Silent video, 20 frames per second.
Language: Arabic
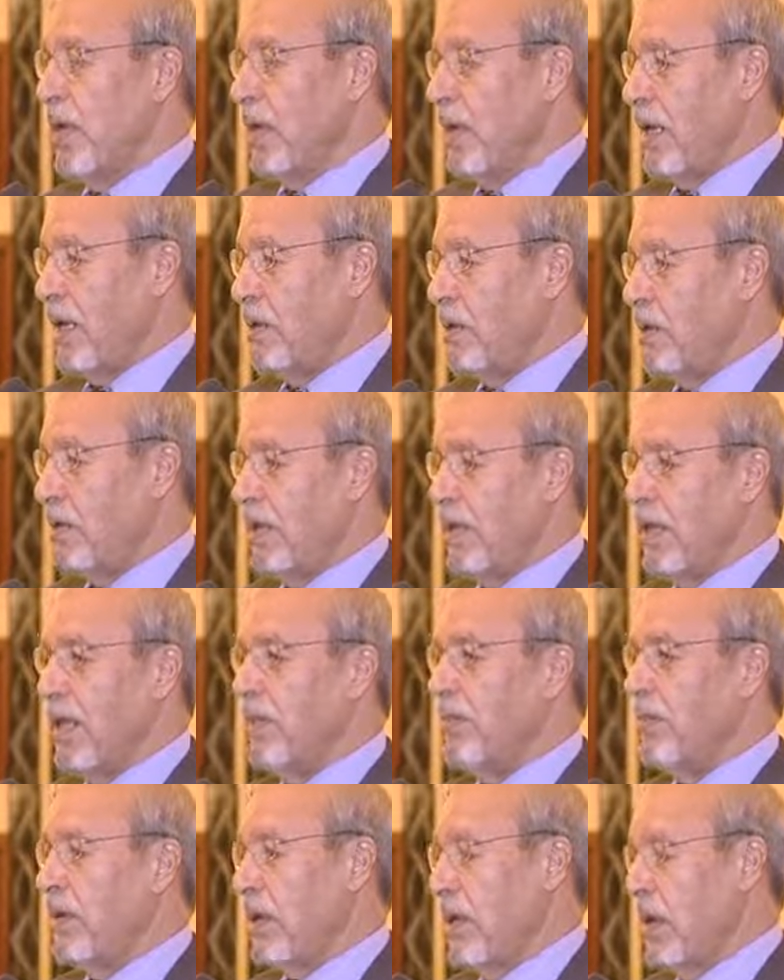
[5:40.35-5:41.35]
لانه
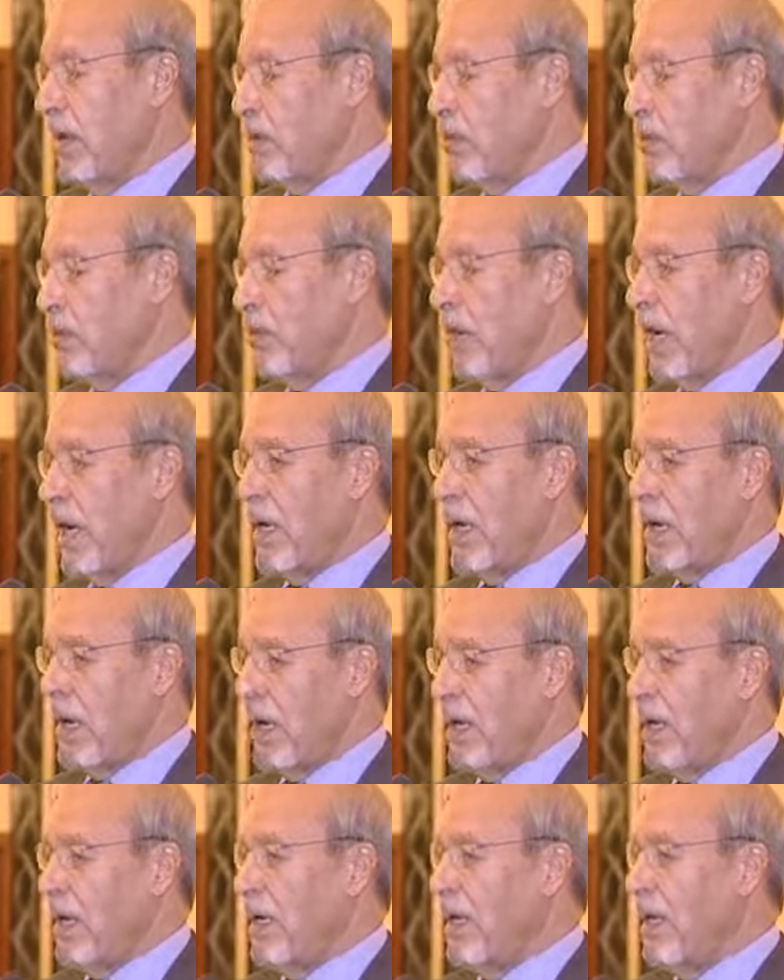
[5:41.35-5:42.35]
نضمن انه على
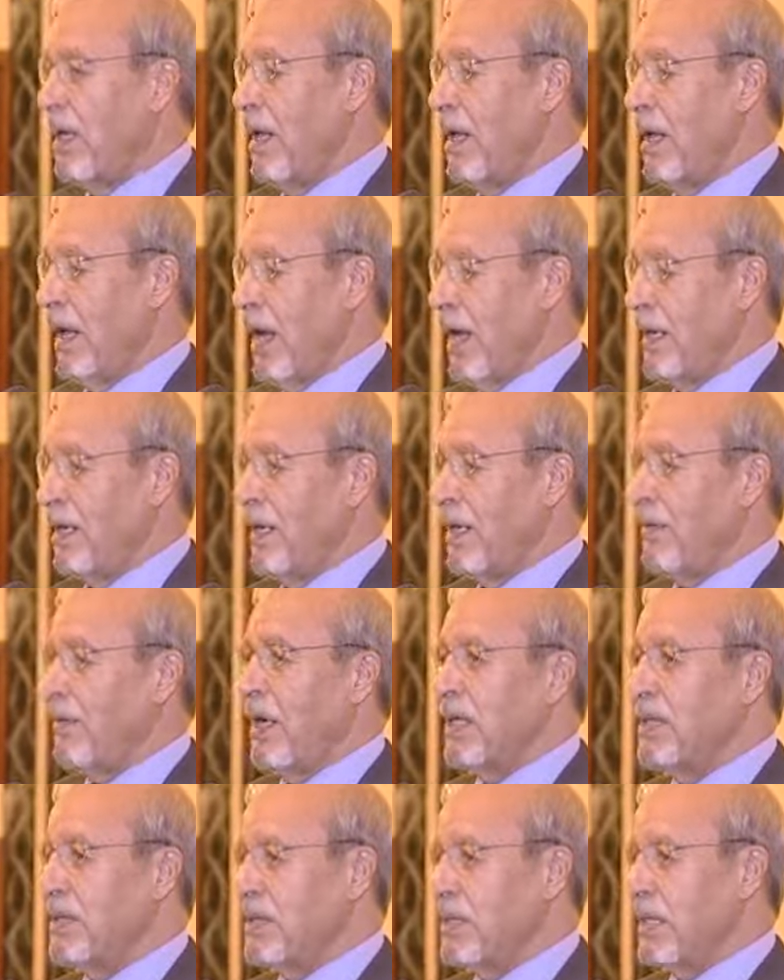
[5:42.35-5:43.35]
الاقل هذه
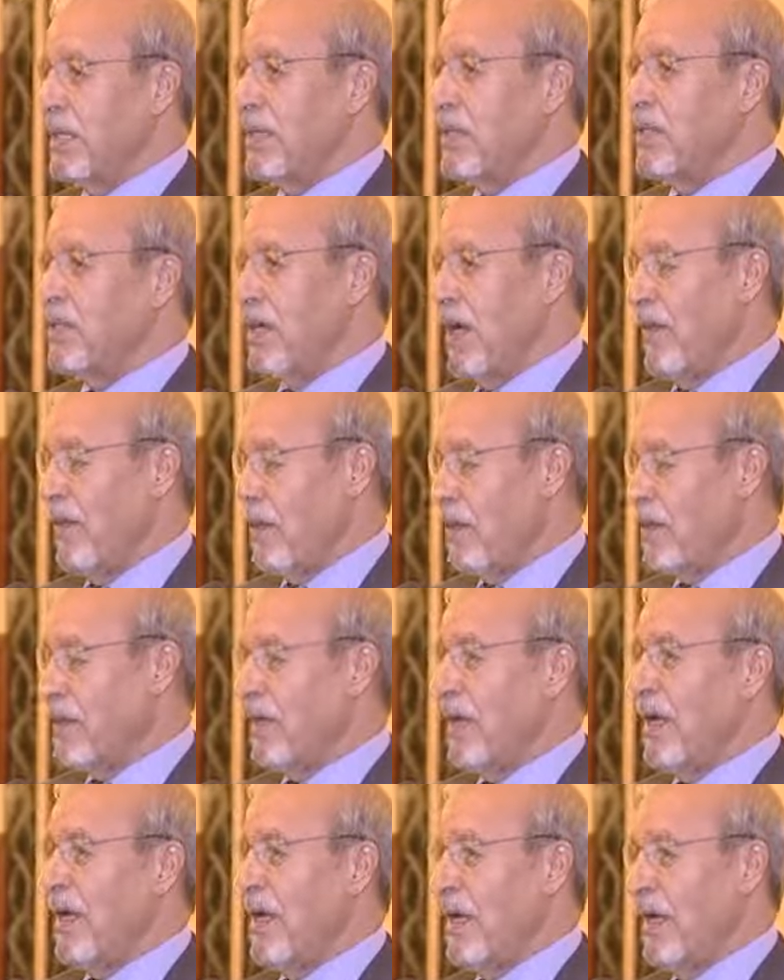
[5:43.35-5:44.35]
المؤسسه تنجح في
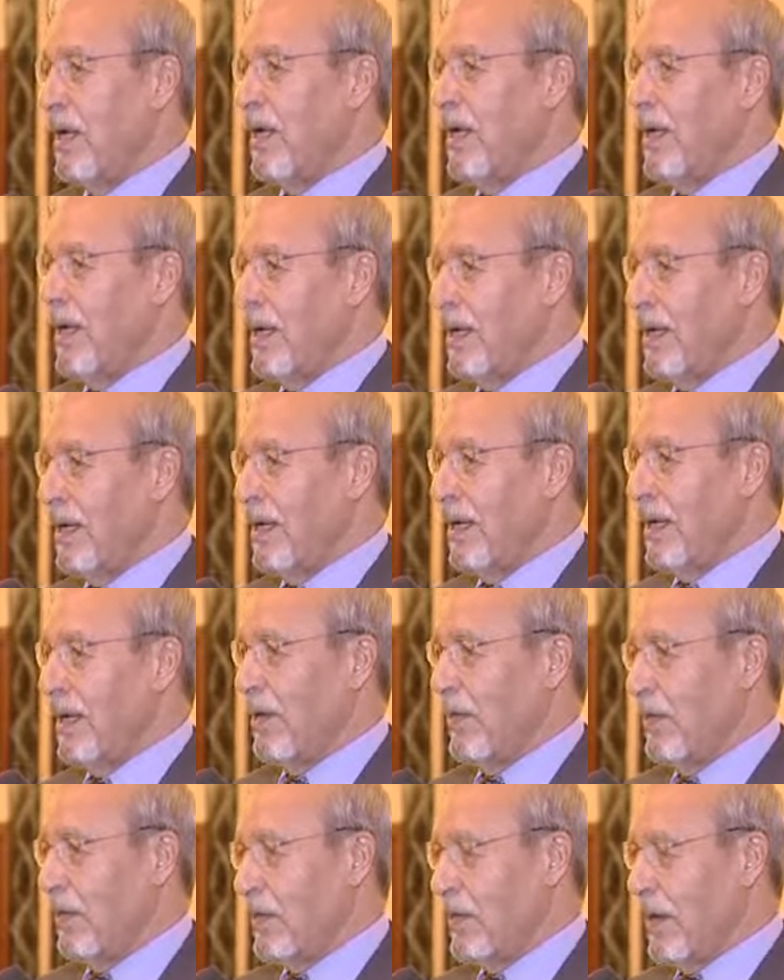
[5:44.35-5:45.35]
ارساء آه،